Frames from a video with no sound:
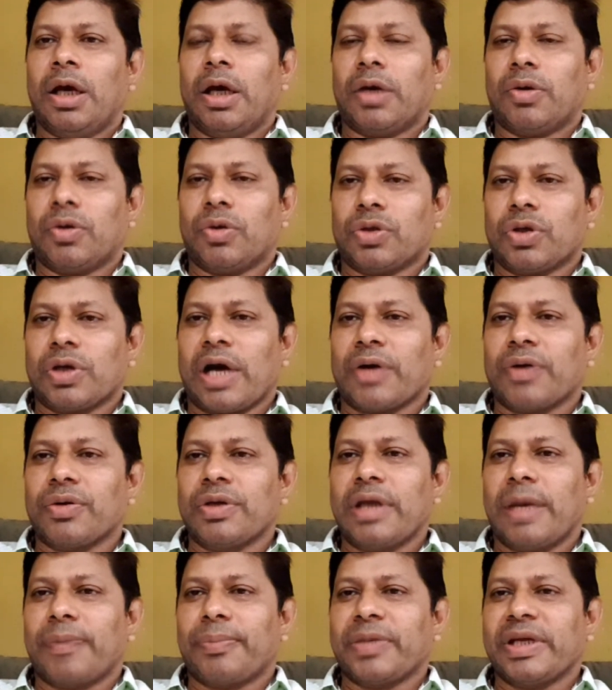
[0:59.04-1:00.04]
গত
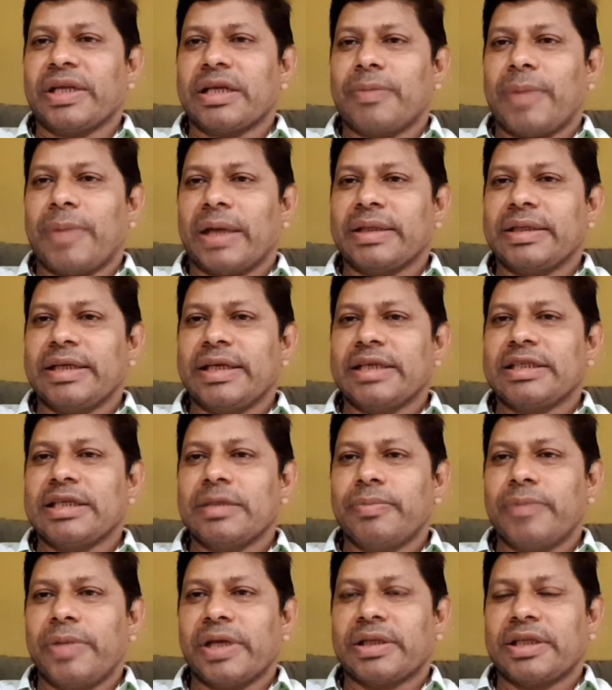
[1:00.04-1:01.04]
কারণে আপনি এদের বাদ দিয়েছেন
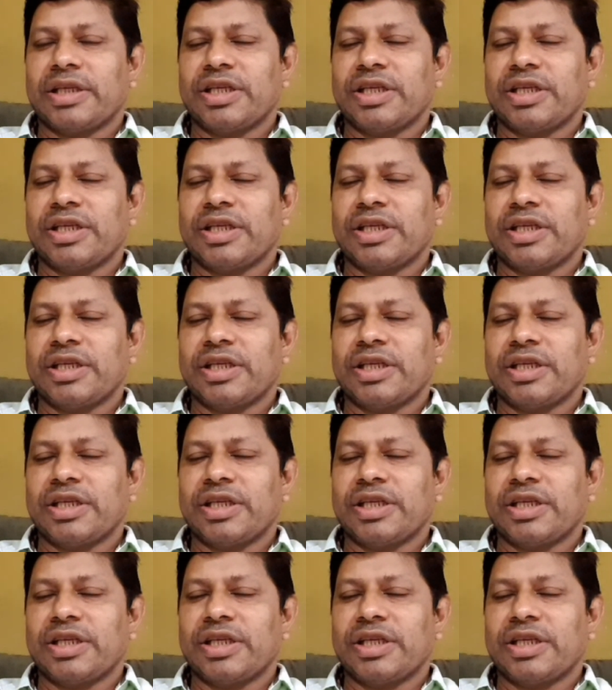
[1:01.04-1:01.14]
ব্যক্তি